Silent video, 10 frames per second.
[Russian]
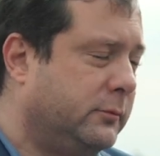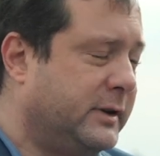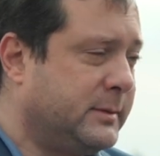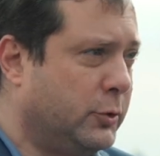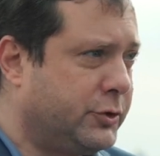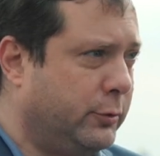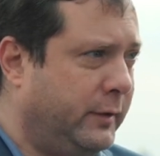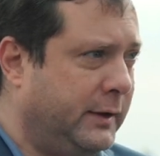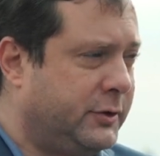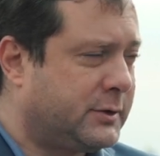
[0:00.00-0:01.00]
возможно
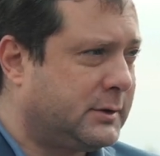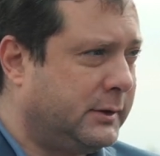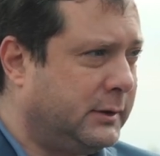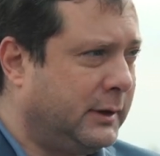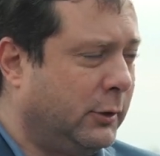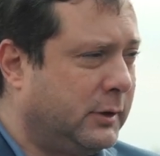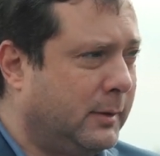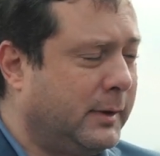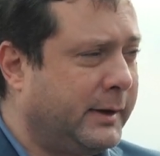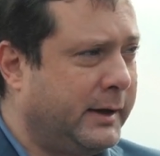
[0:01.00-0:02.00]
увеличится
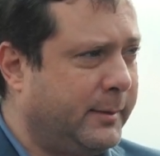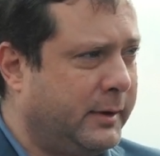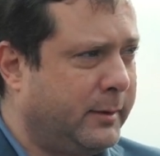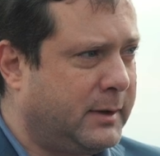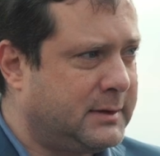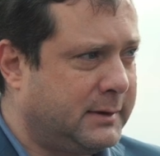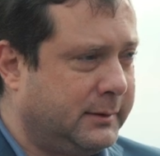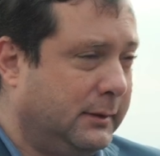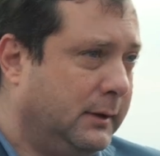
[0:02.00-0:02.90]
налогооблагаемая база.